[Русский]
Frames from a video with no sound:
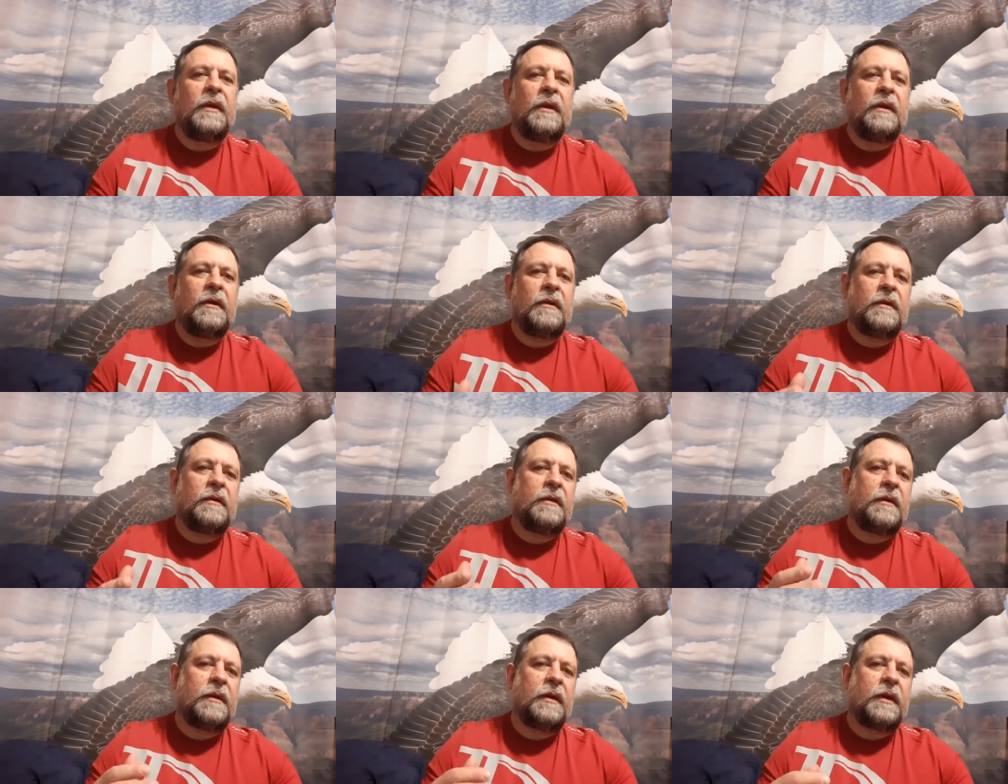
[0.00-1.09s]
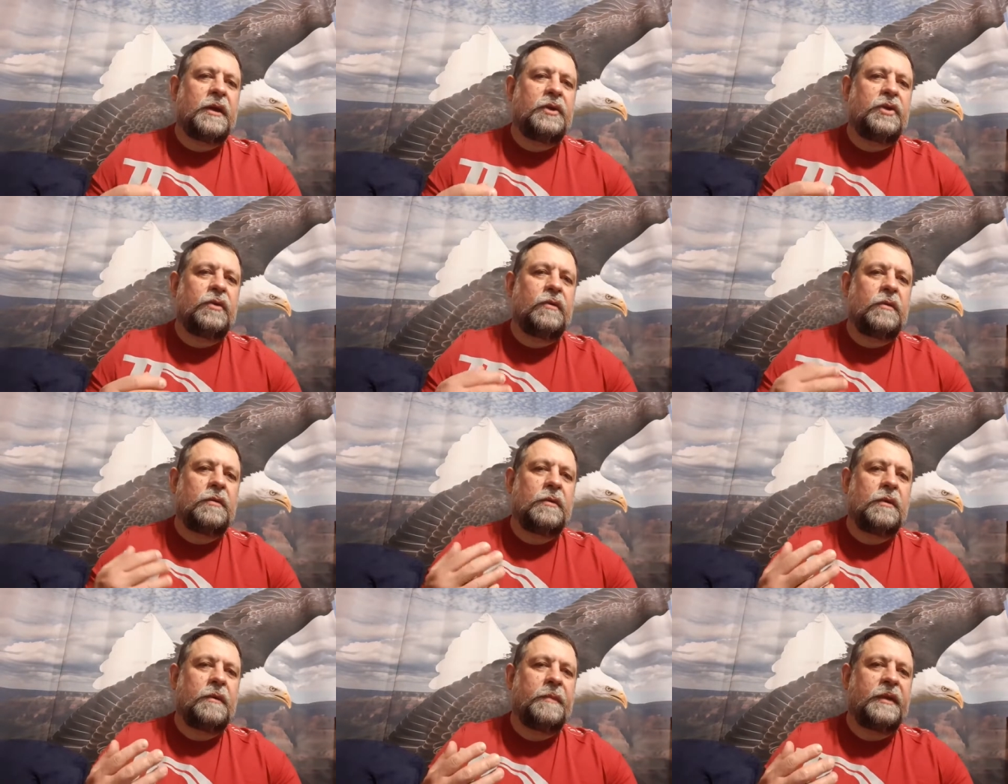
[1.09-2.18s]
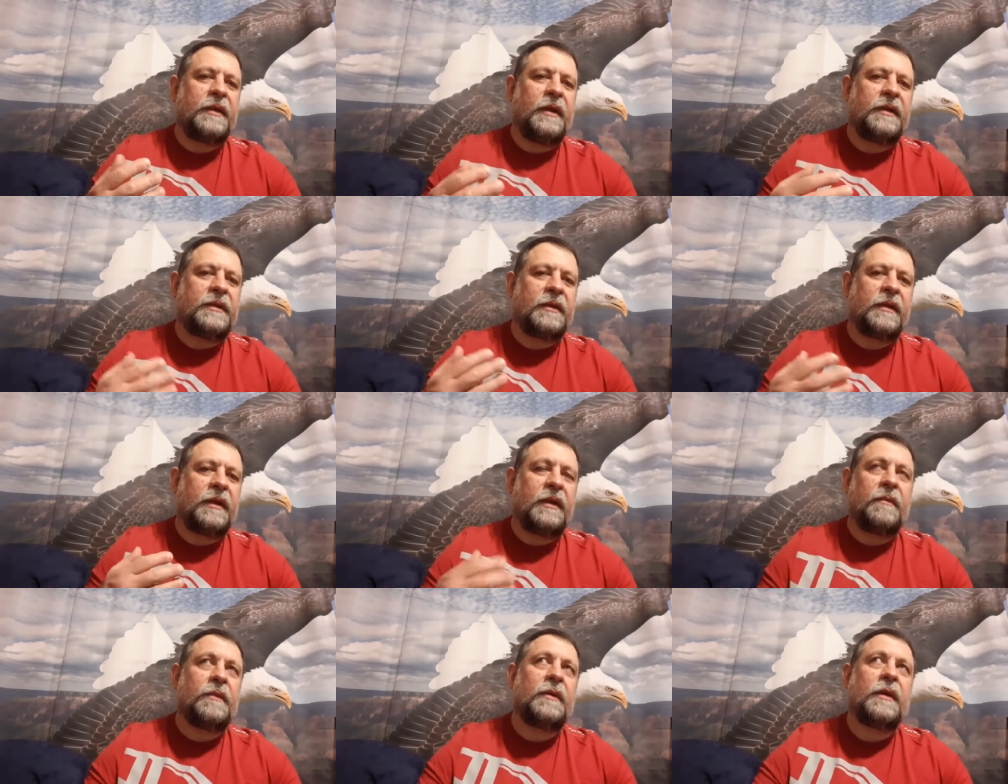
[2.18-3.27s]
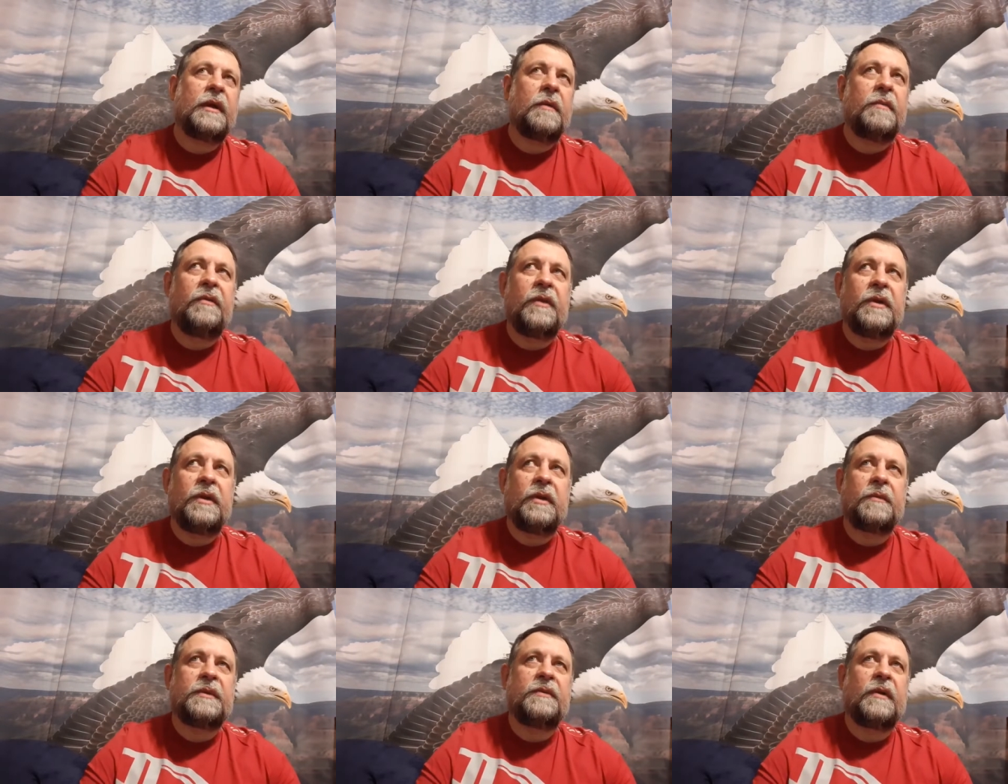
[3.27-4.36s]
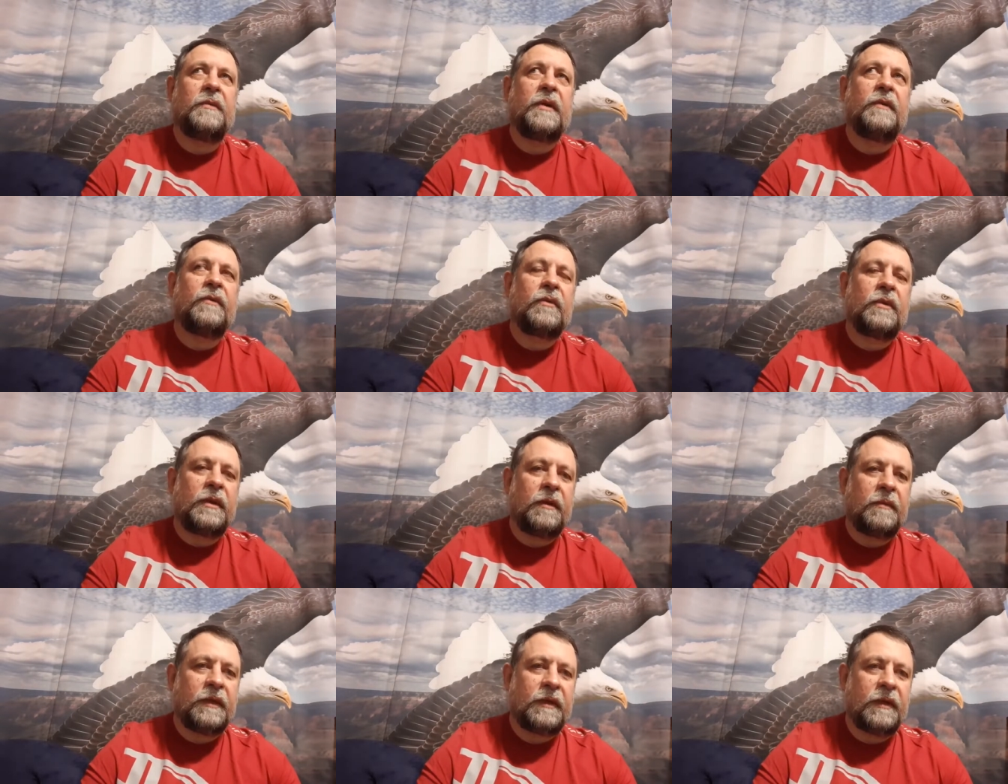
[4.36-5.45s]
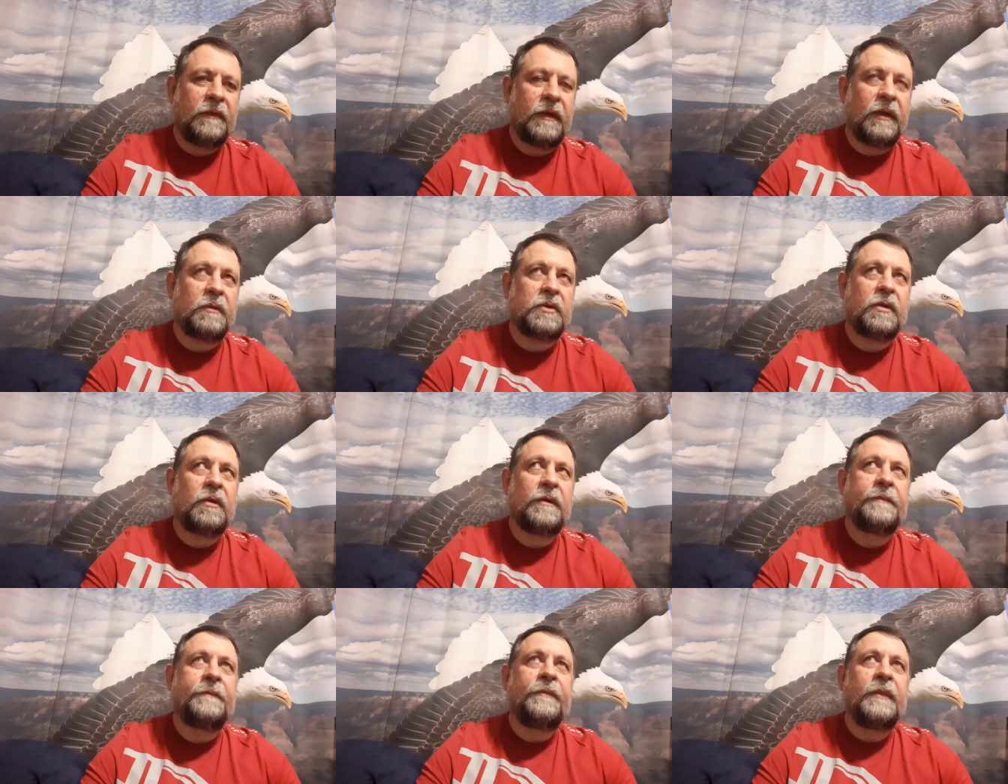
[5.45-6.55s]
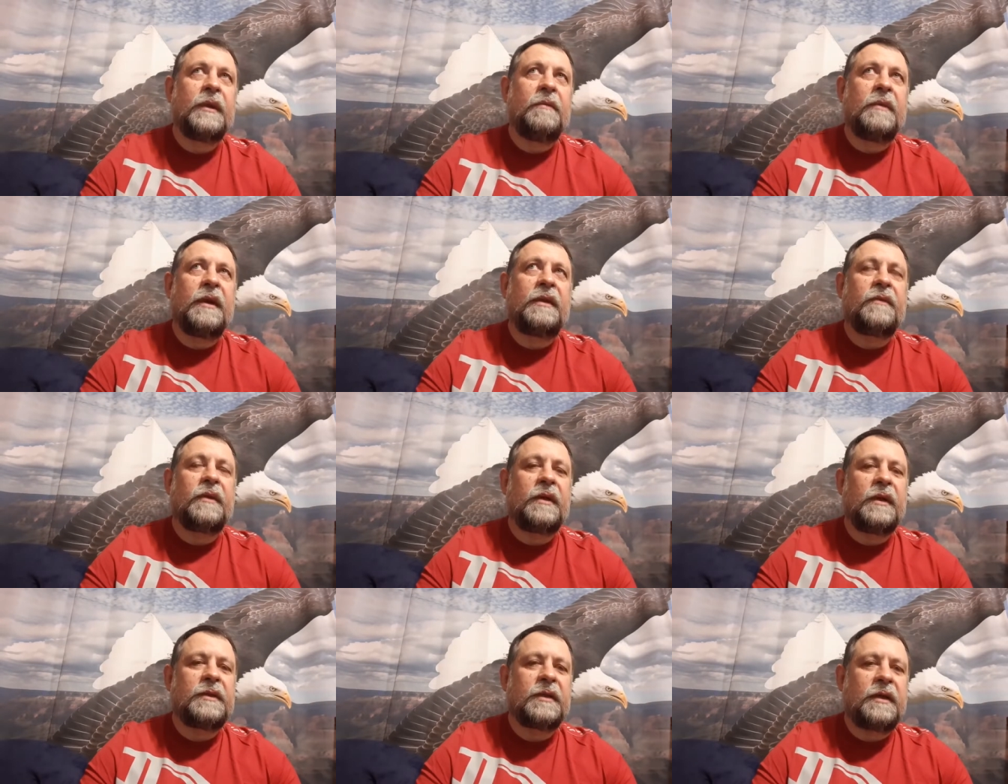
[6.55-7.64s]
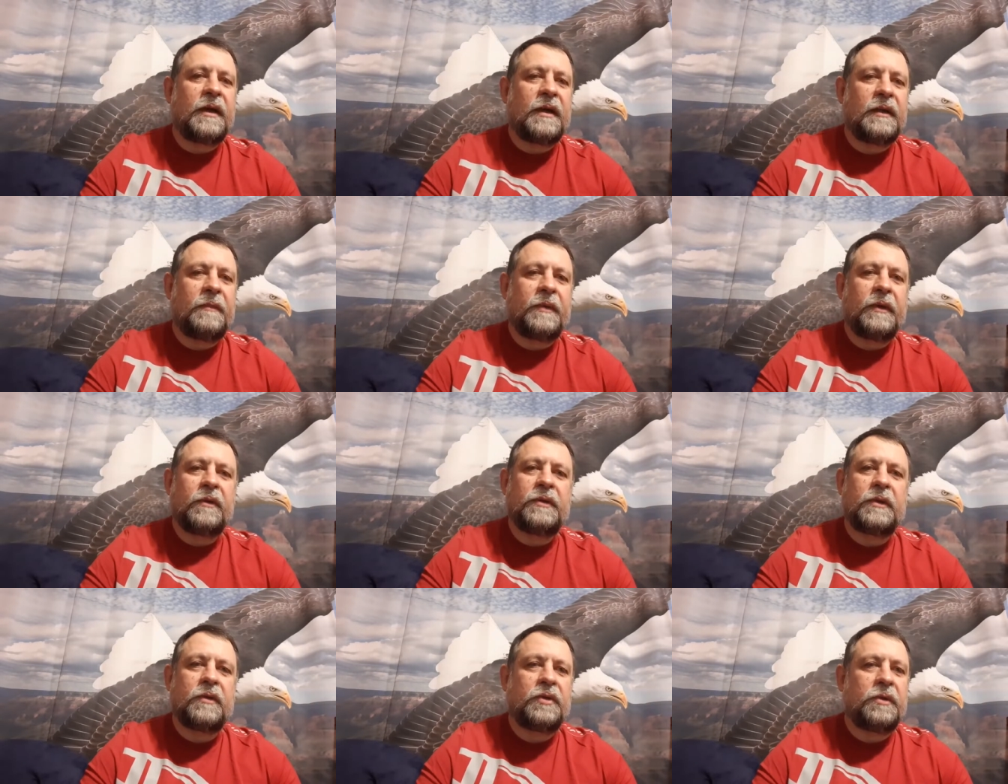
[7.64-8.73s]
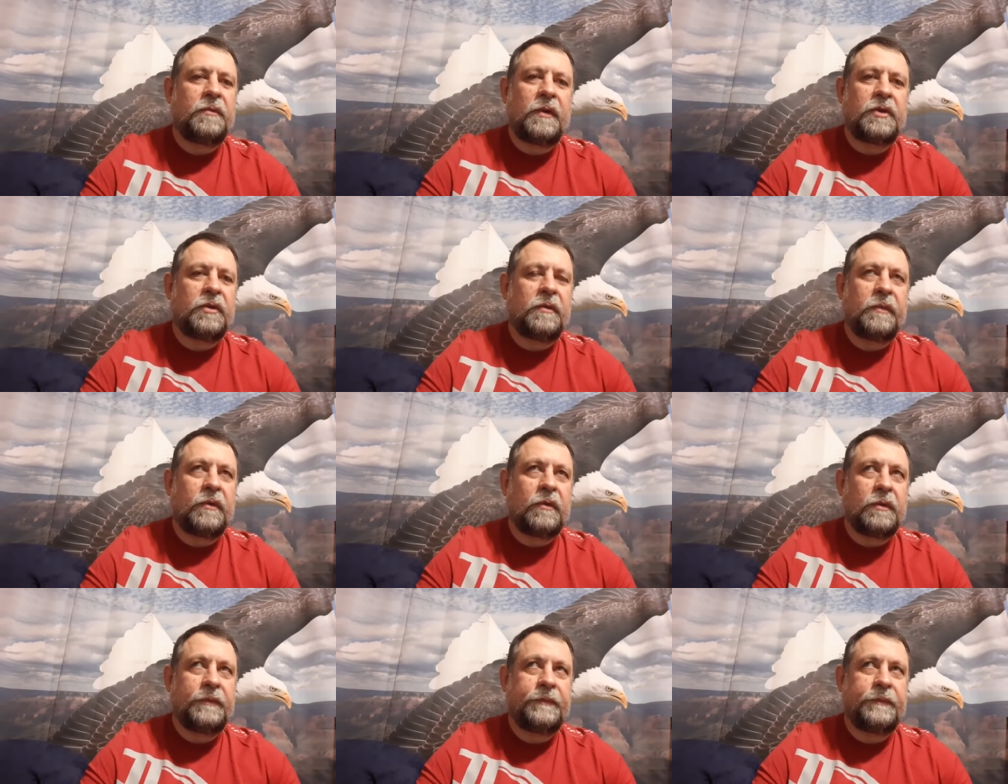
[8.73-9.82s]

И хочу поделиться таким как бы видением с вами, а внутренним откровением, что молитва на языках, она приносит очень большой плод.